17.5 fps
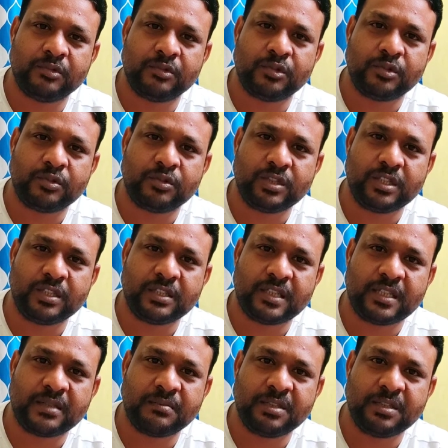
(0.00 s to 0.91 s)
যত যা
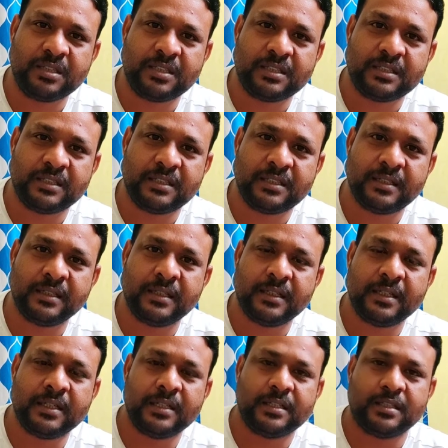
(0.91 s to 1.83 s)
সার্ভিস আছে
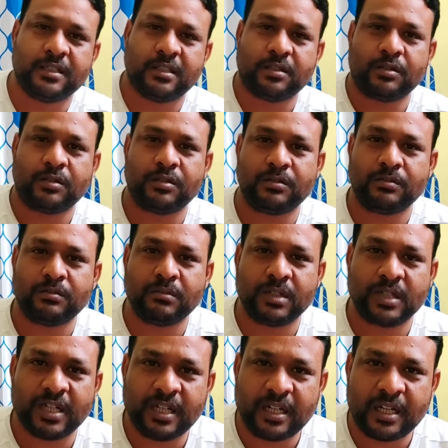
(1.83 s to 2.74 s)
যেরকম
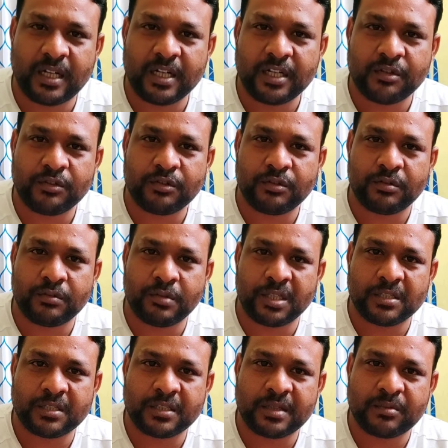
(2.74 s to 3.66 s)
গ্রিন লাইন হোক
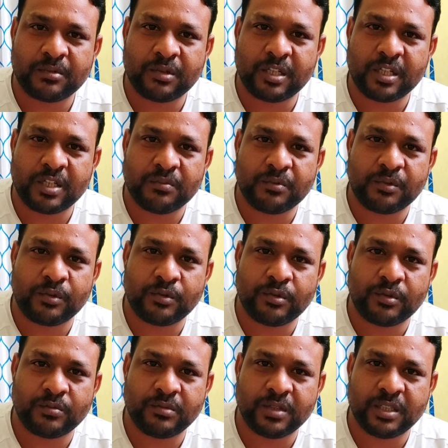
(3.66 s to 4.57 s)
বা শ্যামলি
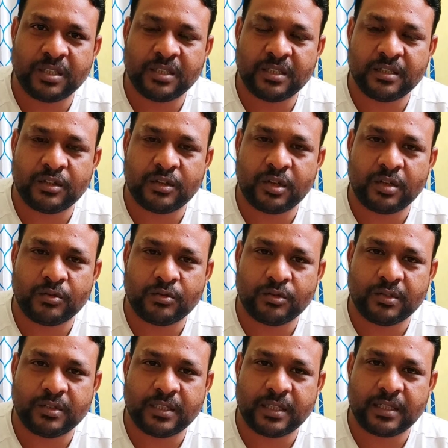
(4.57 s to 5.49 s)
পৌলমি রয়্যাল
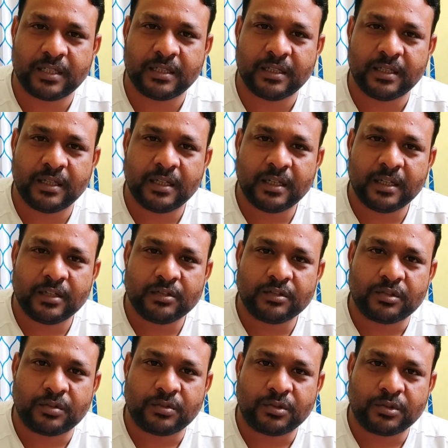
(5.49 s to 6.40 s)
কুইজার
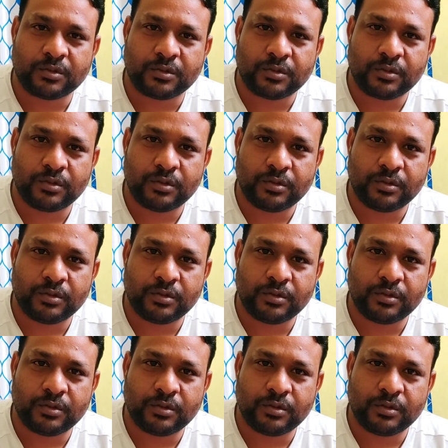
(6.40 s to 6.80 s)
সমস্ত